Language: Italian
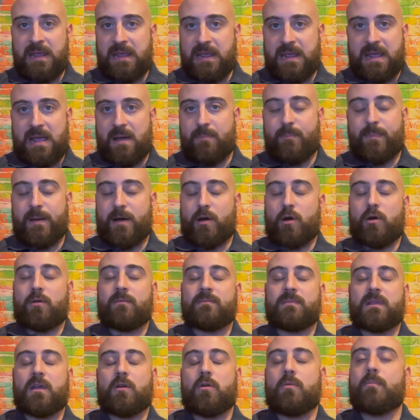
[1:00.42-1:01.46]
i KO
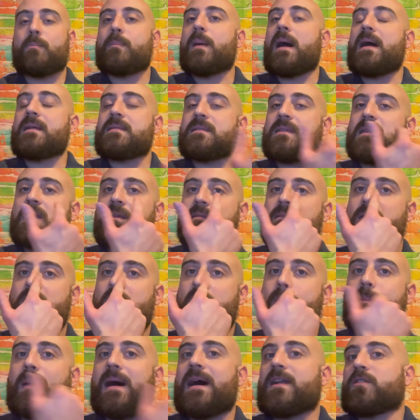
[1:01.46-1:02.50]
dei compagni di
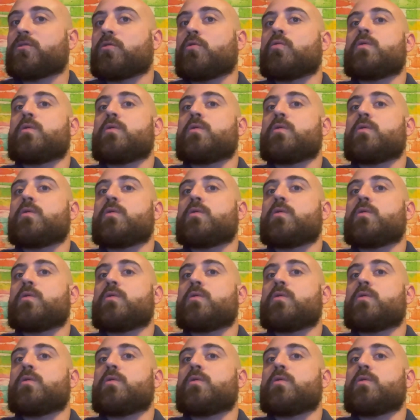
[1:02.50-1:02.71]
reparto.